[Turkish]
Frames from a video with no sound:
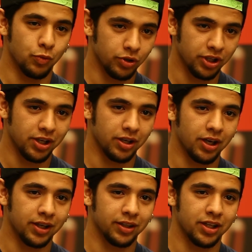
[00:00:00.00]

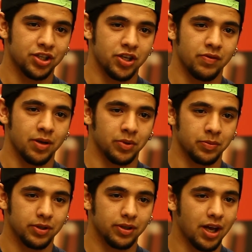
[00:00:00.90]
Oradaki arkadaş çevrem
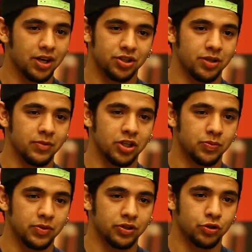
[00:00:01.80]
gibi. Her şeyim
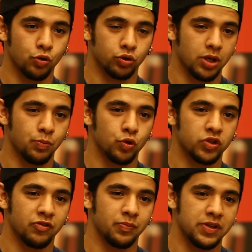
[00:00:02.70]
değişmişti. Çok daha pozitif bir